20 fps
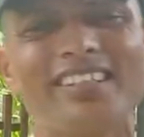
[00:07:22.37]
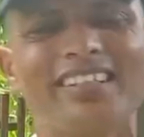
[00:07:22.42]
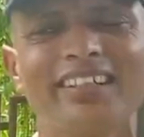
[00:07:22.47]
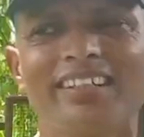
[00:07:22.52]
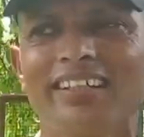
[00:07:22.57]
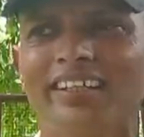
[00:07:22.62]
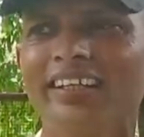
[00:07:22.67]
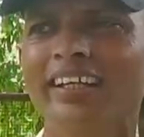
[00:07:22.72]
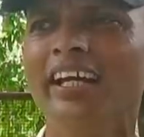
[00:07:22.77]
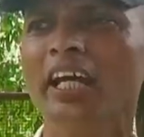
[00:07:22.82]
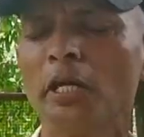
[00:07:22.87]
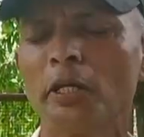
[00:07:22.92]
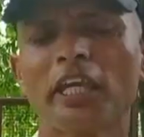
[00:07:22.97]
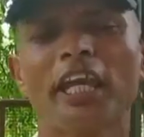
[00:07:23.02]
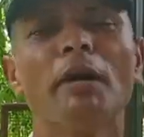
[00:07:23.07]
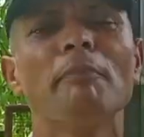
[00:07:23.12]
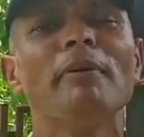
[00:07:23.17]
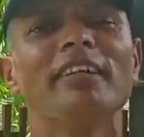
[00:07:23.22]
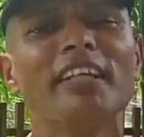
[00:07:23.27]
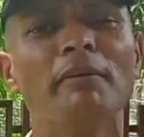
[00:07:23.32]
आ जाएगी
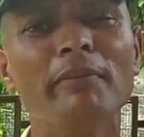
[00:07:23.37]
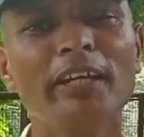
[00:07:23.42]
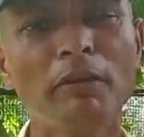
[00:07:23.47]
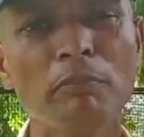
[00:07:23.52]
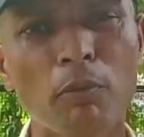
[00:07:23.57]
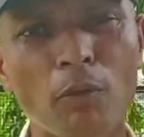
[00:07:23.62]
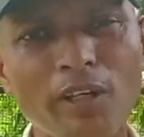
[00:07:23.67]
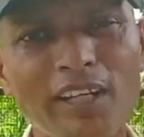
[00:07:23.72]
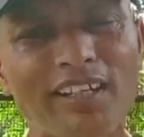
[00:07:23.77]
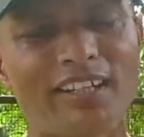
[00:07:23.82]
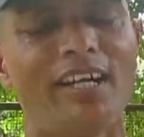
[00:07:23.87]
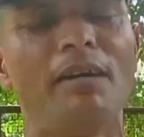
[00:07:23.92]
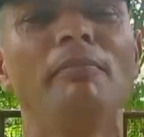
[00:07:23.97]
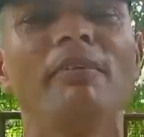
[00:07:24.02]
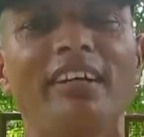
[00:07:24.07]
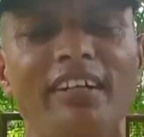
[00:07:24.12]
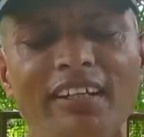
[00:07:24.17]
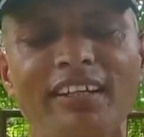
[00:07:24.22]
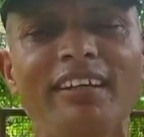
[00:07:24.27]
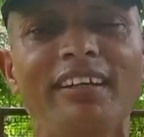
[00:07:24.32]
क्या पता मेरी बॉडी
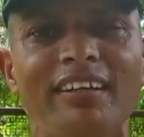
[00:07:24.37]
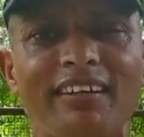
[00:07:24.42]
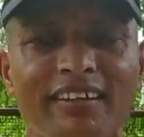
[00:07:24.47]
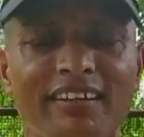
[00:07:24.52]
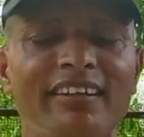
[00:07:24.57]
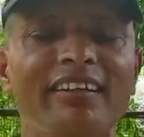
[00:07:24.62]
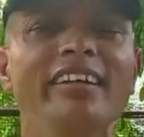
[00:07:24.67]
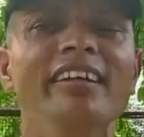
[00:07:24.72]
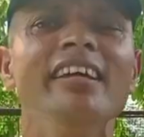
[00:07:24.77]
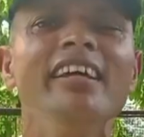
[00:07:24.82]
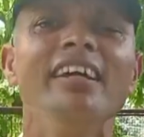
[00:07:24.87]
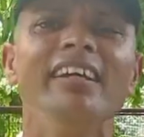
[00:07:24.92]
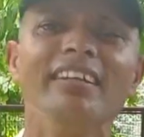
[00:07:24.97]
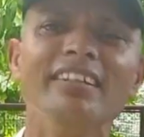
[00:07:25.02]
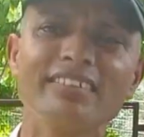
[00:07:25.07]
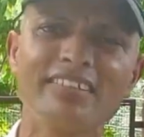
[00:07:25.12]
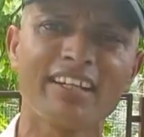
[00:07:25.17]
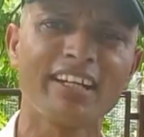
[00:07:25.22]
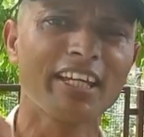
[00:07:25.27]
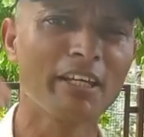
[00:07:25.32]
काम करेगी नहीं करेगी
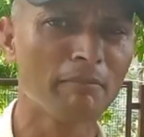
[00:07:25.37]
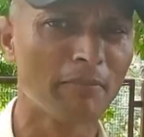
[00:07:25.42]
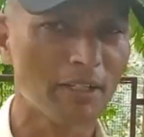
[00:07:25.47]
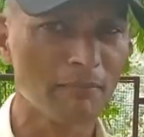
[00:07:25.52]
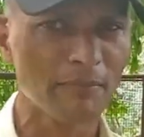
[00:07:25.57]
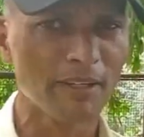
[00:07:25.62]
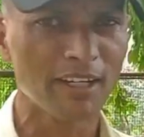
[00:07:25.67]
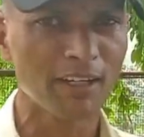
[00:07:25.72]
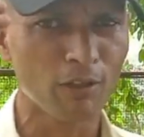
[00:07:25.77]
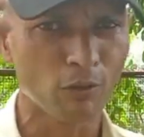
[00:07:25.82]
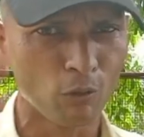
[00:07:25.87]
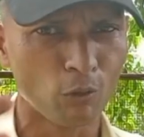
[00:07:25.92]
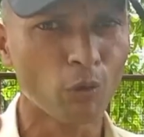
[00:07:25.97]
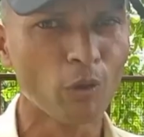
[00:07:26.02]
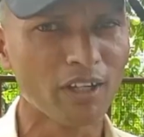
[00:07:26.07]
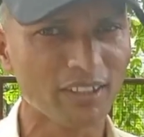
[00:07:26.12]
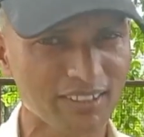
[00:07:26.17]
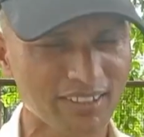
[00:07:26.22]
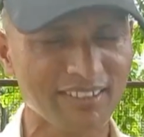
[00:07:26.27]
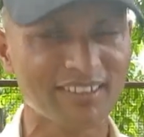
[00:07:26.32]
इस तरह के मन में
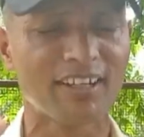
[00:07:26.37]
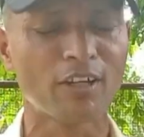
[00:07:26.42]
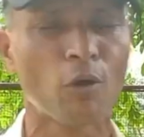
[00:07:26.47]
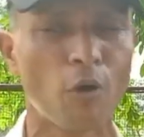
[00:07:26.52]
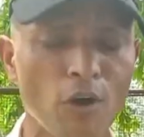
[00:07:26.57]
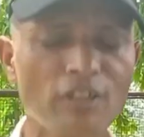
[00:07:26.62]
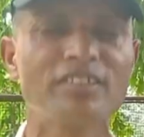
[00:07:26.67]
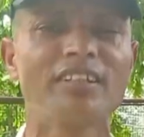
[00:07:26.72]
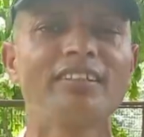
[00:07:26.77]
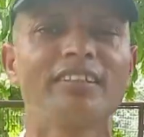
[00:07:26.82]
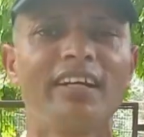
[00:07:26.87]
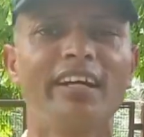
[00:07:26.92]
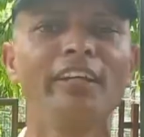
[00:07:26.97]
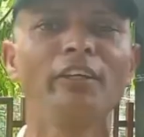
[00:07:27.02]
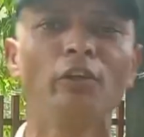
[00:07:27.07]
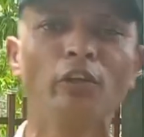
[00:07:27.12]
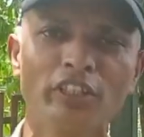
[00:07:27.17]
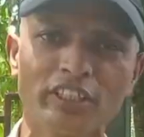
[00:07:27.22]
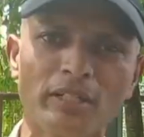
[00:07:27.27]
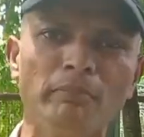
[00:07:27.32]
लोगों के अंदर डर हो सकता है
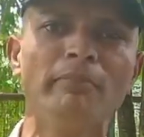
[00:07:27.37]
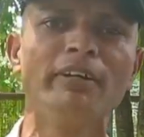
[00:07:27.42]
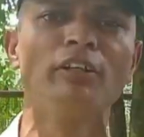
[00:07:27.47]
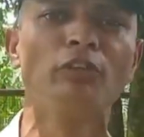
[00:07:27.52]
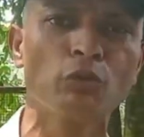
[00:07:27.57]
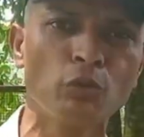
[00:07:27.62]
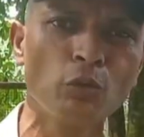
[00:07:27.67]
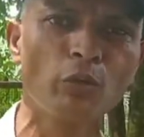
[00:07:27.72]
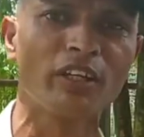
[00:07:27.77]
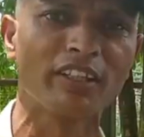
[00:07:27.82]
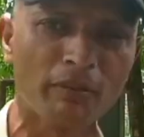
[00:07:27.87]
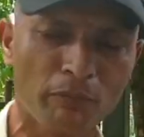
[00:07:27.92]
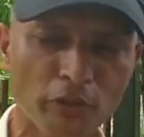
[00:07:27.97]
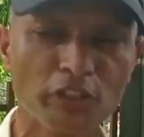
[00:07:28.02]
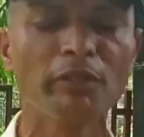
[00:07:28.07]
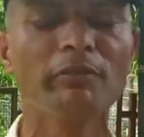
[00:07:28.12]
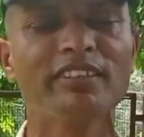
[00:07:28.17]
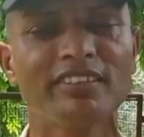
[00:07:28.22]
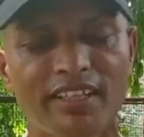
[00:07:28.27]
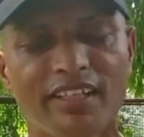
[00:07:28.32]
क्योंकि जब मैंने शुरू किया था
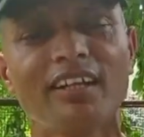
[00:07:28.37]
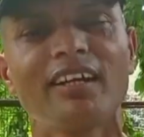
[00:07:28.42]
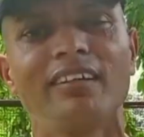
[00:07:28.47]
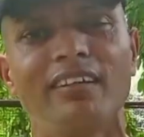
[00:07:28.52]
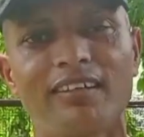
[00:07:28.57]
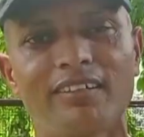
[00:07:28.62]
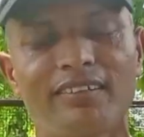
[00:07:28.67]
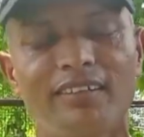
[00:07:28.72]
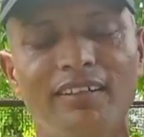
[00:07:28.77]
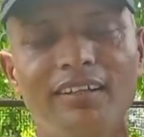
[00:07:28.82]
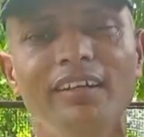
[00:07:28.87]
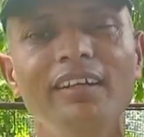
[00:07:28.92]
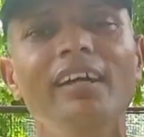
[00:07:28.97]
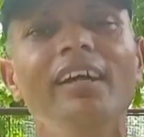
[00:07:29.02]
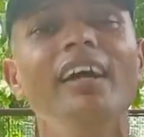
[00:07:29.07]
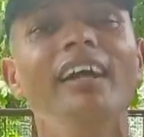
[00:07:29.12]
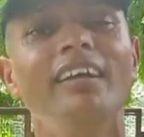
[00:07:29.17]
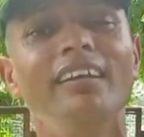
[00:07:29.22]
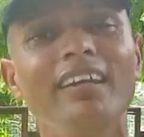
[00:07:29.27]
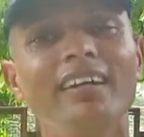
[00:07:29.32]
मुझे भी इस तरह का डर था
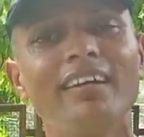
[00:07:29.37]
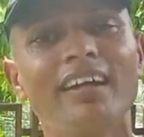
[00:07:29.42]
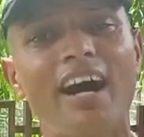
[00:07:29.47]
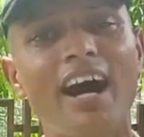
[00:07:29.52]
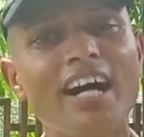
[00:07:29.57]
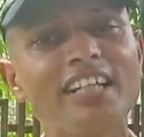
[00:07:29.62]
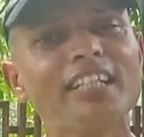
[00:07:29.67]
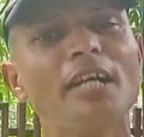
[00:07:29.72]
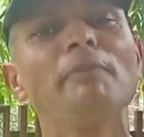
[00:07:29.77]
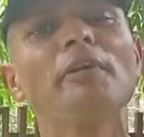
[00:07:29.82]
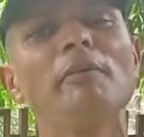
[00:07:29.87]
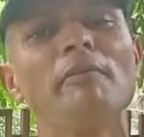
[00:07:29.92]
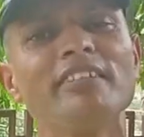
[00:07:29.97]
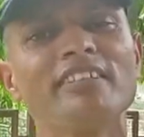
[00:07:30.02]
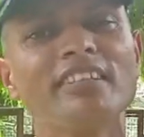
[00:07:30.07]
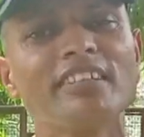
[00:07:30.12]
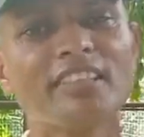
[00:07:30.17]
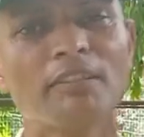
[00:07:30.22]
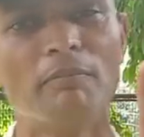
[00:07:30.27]
लेकिन आज आपके पास एक